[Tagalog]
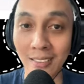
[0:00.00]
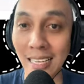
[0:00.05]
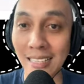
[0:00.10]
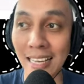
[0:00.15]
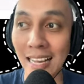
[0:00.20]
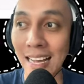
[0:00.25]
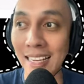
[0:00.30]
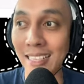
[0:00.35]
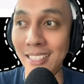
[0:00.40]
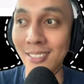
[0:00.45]

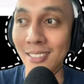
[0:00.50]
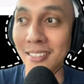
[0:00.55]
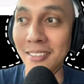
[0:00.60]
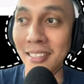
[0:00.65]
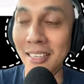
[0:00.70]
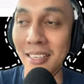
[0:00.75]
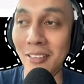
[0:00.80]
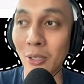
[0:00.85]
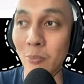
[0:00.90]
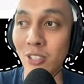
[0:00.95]
dadaanan yun.
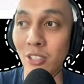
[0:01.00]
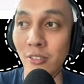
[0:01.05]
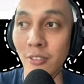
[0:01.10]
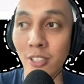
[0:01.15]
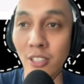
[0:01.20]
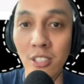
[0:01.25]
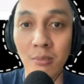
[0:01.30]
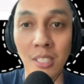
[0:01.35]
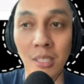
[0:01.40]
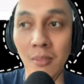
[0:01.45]
Hindi lang web
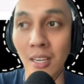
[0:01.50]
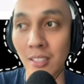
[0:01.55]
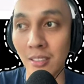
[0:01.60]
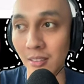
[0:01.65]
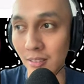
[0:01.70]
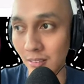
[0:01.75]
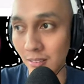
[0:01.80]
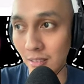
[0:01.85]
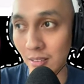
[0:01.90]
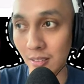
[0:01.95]
server yun. May mga
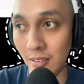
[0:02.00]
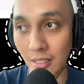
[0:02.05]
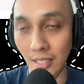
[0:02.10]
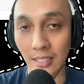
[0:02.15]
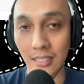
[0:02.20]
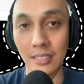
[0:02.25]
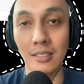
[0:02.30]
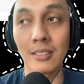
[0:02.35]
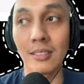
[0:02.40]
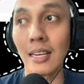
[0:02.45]

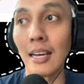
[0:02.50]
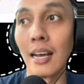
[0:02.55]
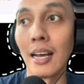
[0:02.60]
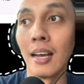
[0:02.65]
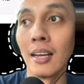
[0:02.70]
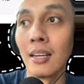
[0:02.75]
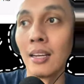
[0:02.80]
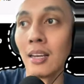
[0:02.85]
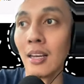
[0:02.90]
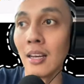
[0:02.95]
DNS
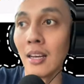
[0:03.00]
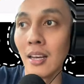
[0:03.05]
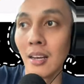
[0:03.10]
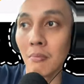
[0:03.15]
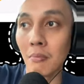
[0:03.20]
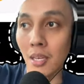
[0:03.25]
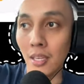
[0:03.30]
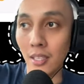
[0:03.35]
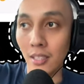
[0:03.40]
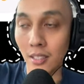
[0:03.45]
ka,
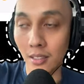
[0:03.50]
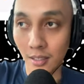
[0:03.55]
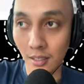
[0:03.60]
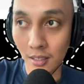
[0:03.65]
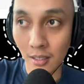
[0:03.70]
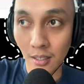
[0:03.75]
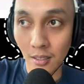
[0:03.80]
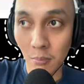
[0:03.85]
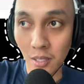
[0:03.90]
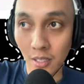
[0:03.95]
may,
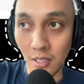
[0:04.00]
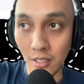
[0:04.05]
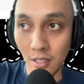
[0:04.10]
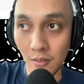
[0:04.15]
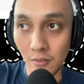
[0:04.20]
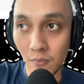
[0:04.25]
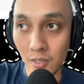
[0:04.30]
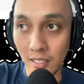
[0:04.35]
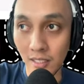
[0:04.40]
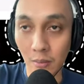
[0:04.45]
may
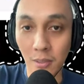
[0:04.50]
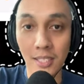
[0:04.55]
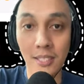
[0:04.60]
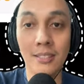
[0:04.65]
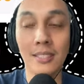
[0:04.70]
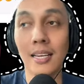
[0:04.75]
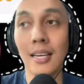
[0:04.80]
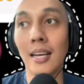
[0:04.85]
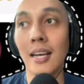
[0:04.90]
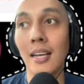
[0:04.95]

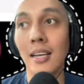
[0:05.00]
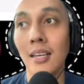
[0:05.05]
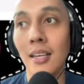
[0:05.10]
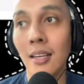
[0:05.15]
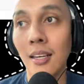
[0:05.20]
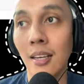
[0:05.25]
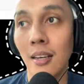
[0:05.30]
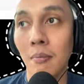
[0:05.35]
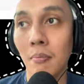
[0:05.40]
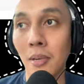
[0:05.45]
database ka,
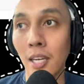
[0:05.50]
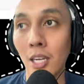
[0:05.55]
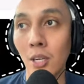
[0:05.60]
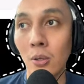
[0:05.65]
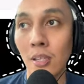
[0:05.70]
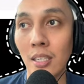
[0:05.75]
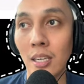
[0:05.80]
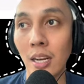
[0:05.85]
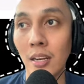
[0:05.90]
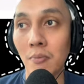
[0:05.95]

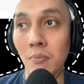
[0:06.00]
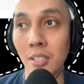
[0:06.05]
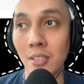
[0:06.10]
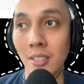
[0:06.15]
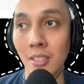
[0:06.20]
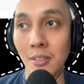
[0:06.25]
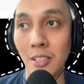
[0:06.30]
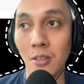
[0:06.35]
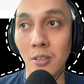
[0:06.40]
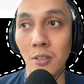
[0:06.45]
mayroon kang,
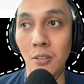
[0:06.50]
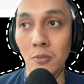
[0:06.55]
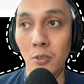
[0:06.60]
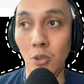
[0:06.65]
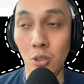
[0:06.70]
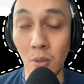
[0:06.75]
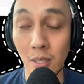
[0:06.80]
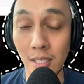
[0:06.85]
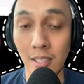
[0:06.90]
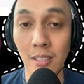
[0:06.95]
minsan,
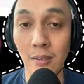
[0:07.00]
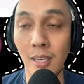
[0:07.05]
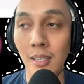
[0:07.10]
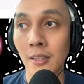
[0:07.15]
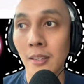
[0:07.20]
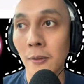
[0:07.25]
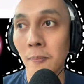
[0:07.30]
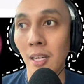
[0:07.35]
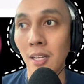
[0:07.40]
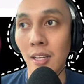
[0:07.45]
usually, di ba?
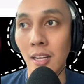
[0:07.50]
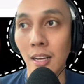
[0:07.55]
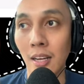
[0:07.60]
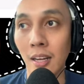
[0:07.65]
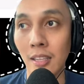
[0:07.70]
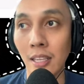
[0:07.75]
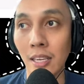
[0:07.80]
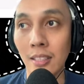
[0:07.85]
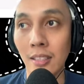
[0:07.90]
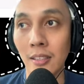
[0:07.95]

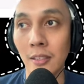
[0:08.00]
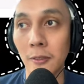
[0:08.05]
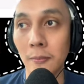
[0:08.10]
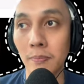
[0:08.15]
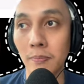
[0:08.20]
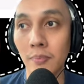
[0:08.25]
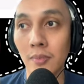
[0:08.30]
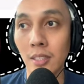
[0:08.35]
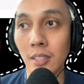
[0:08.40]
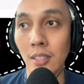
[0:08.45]
Pagka talagang
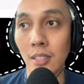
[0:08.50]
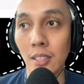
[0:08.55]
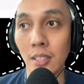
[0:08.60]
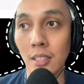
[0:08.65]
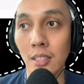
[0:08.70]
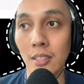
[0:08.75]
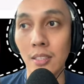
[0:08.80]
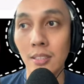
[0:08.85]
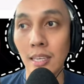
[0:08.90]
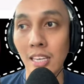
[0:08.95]
uh,
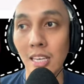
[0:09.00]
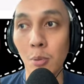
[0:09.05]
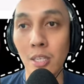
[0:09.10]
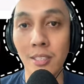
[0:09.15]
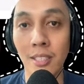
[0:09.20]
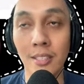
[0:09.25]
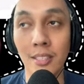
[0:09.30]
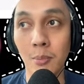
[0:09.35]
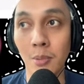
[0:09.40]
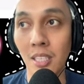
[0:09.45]

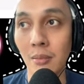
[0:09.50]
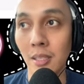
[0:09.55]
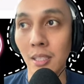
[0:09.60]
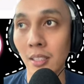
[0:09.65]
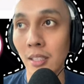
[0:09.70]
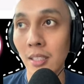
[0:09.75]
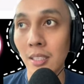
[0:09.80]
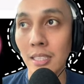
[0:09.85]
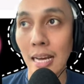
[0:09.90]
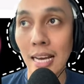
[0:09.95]
scalable system ka, may
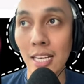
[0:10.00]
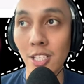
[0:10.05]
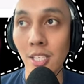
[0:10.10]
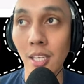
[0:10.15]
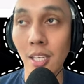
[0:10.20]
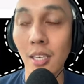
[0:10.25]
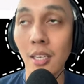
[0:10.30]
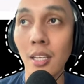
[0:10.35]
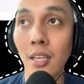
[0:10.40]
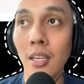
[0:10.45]

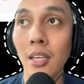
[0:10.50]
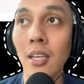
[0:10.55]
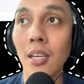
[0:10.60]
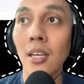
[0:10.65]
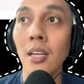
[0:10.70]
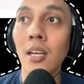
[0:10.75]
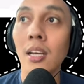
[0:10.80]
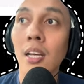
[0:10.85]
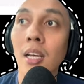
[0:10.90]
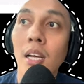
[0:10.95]
caching,
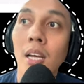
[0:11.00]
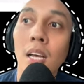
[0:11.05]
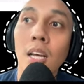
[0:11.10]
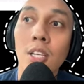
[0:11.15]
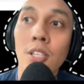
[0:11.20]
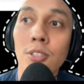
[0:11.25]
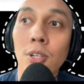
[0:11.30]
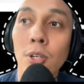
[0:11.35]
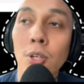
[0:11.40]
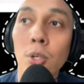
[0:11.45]

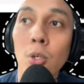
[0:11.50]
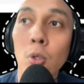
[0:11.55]
So,